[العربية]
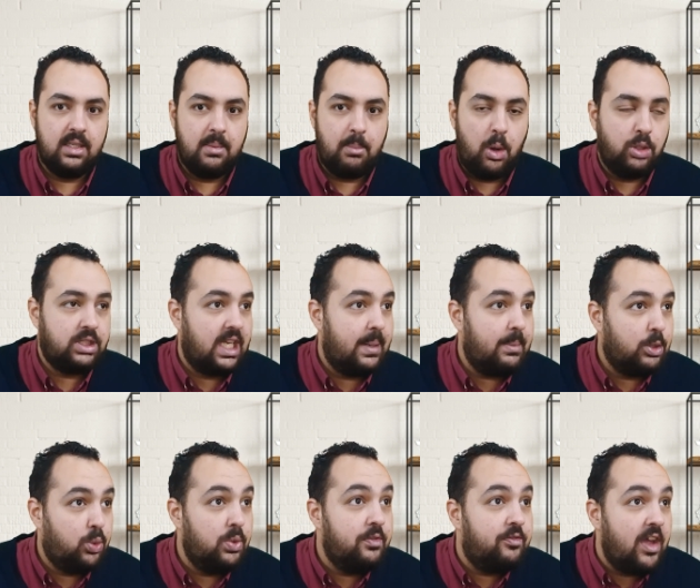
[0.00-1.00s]
ما هو انت لما
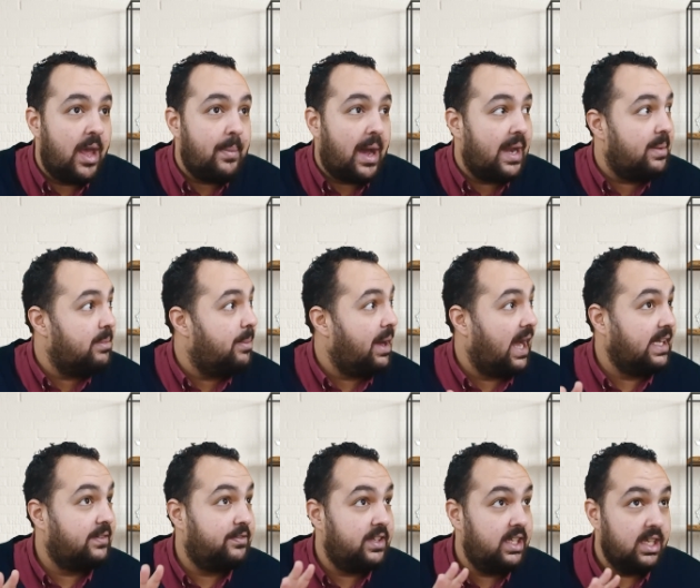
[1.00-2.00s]
تكون فاهم على
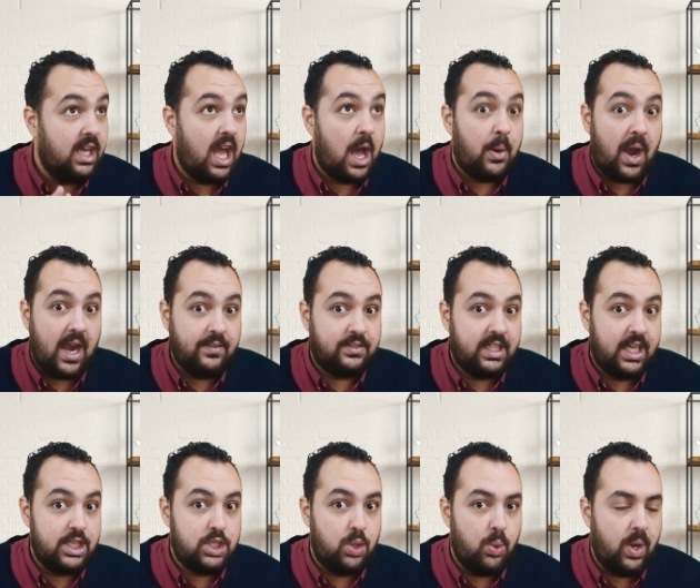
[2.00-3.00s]
المبيعات فيه او عارف
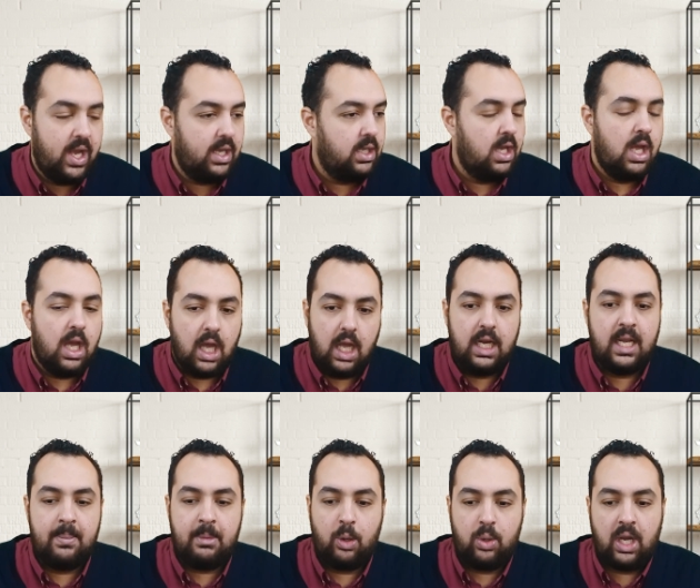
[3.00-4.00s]
تعيش جواه غير
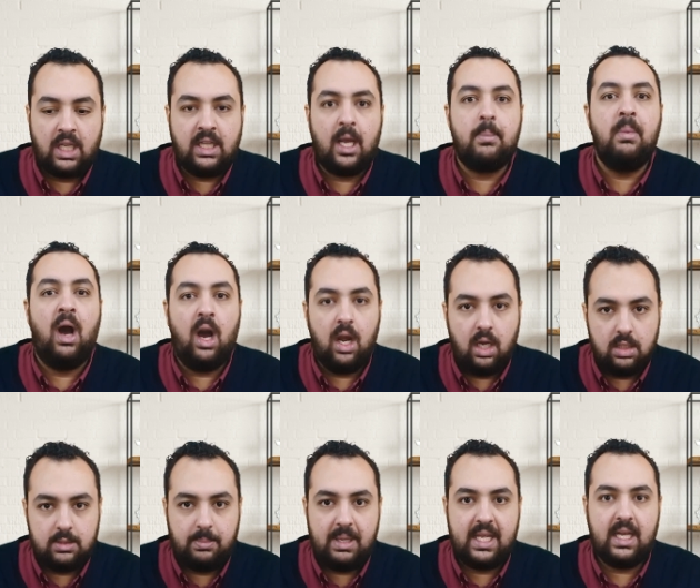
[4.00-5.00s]
لما يكون عندك مهارات
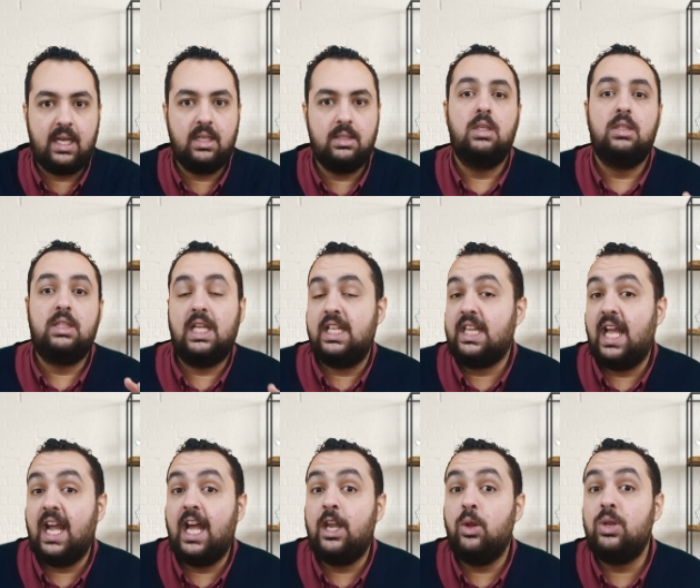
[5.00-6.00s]
بيع تالت
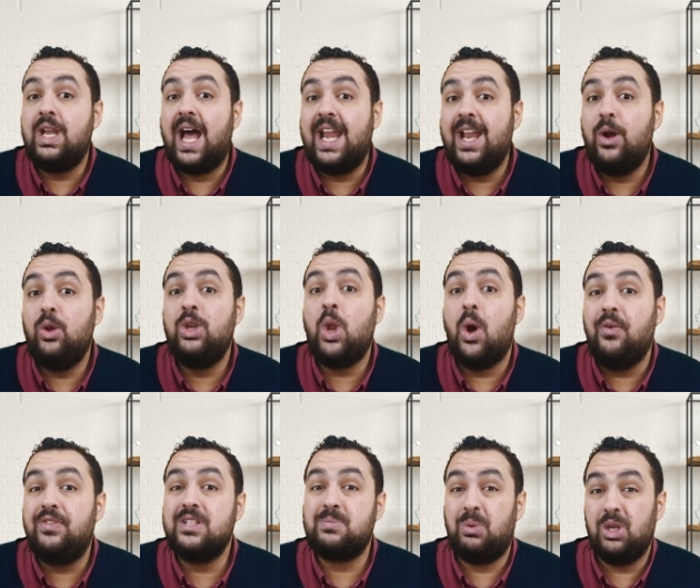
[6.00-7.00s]
حاجه احنا قلنا عليها قلنا
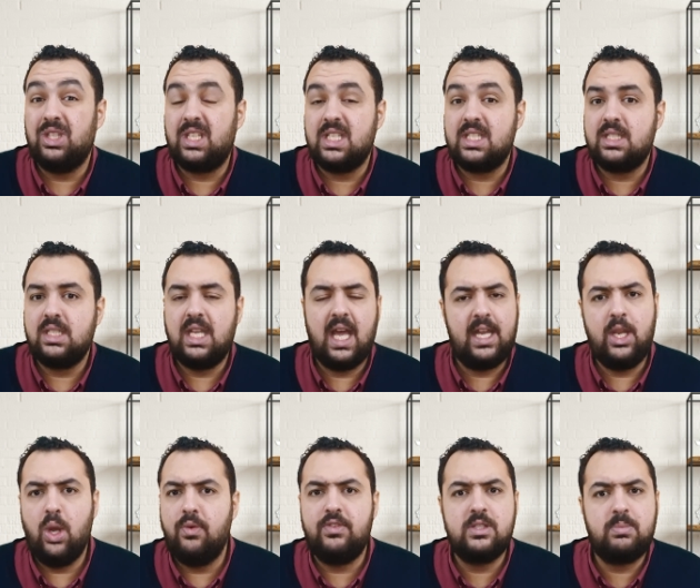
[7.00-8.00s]
اوفيس بوليتكس يعني ايه
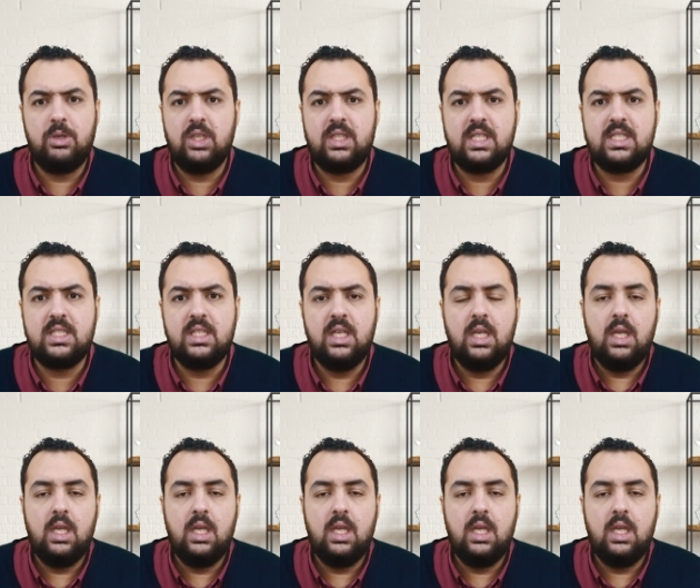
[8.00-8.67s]
اوفيس بوليتكس